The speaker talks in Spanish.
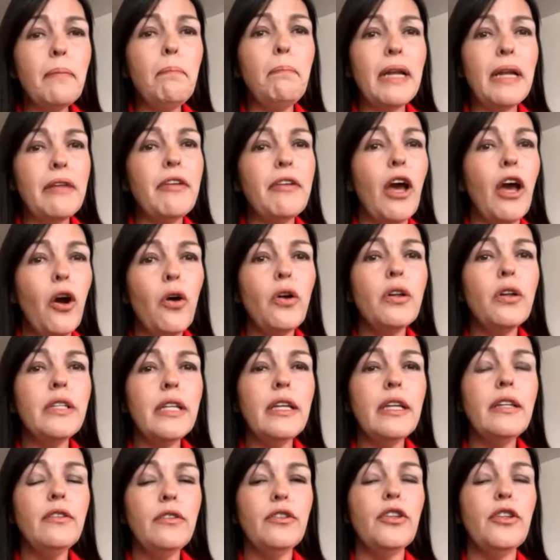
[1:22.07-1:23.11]
previa
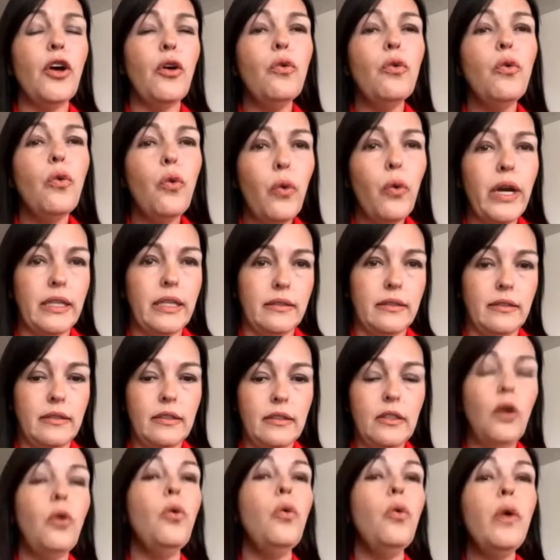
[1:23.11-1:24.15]
orden de un juez,
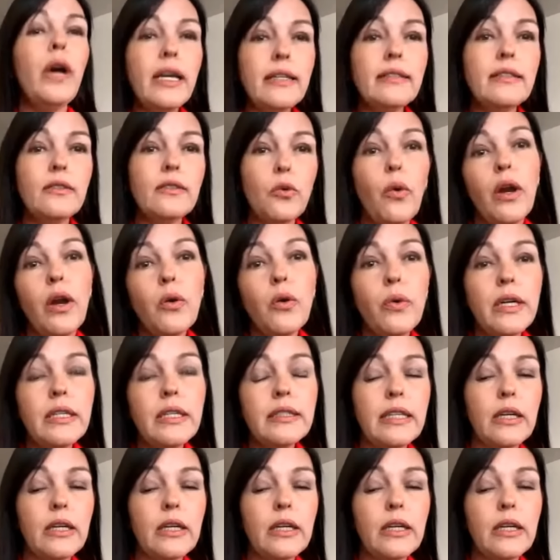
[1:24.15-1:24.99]
de un juez, de ¿cuál juez?